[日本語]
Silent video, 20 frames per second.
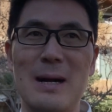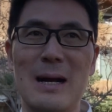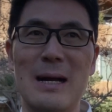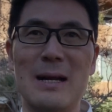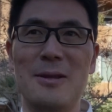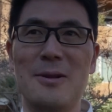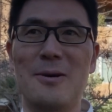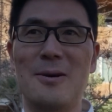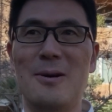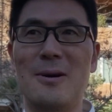
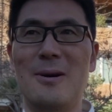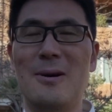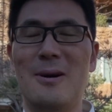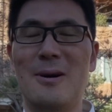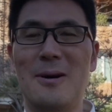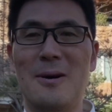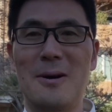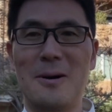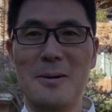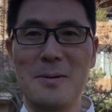あ
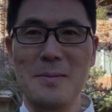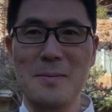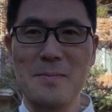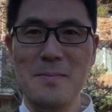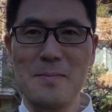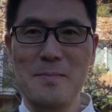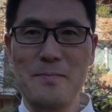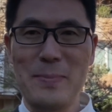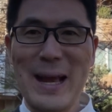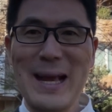の、
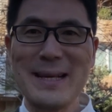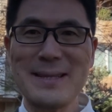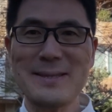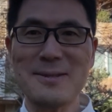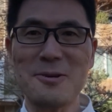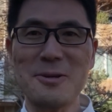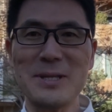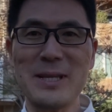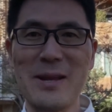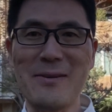
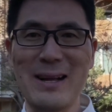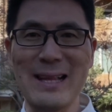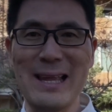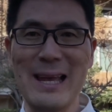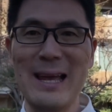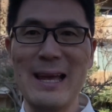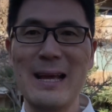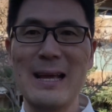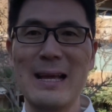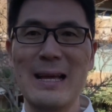ベースとしては
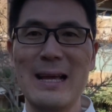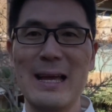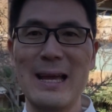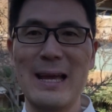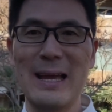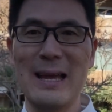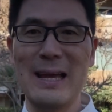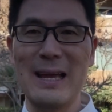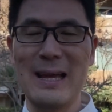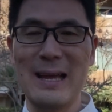ね、
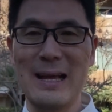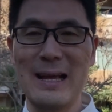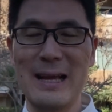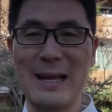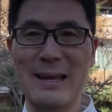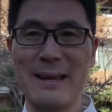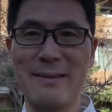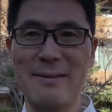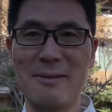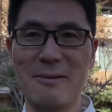
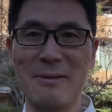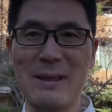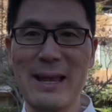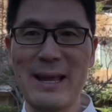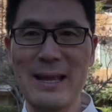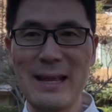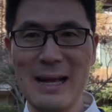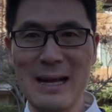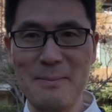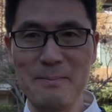えー、基礎
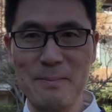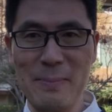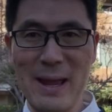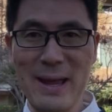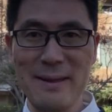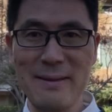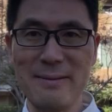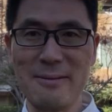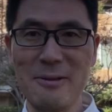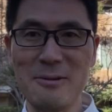的な
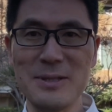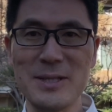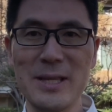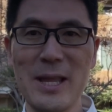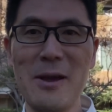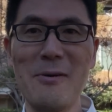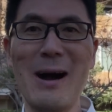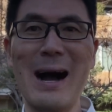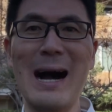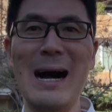ベースとし
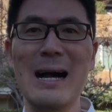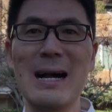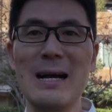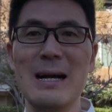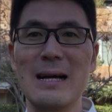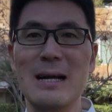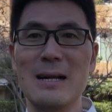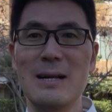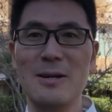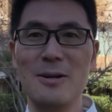ては、
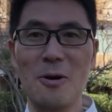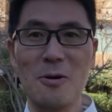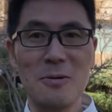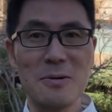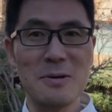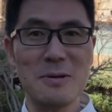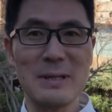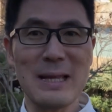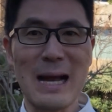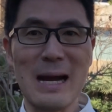
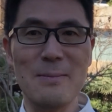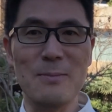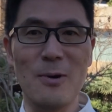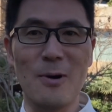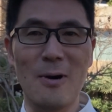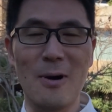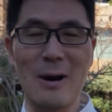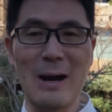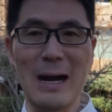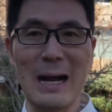
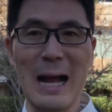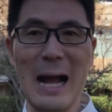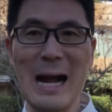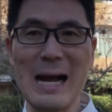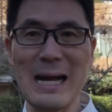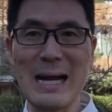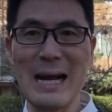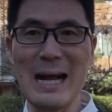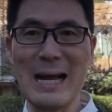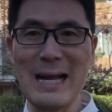ロングタームを
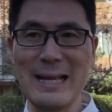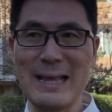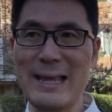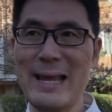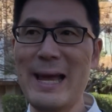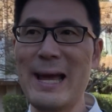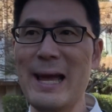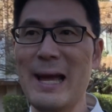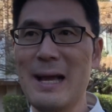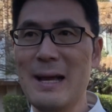考え
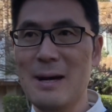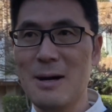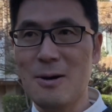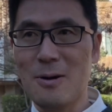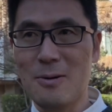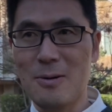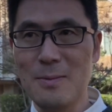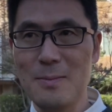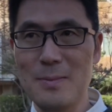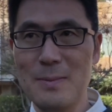て、
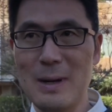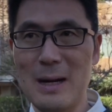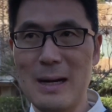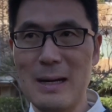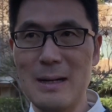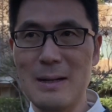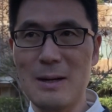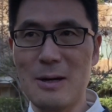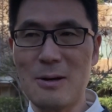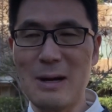
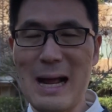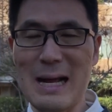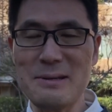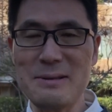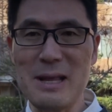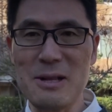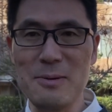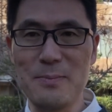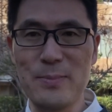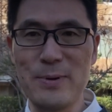これあ
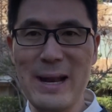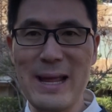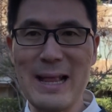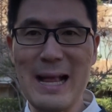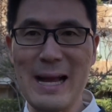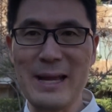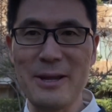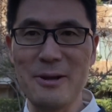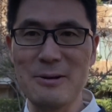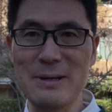る程度ブレ
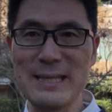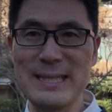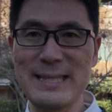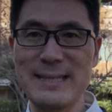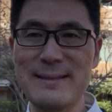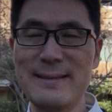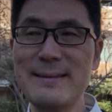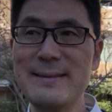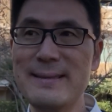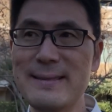ないように
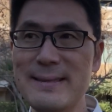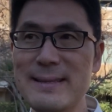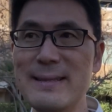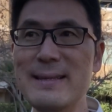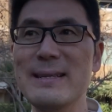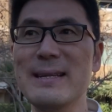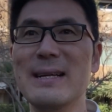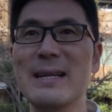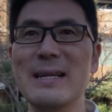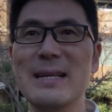しつ
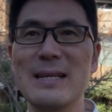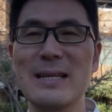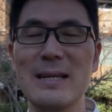つ、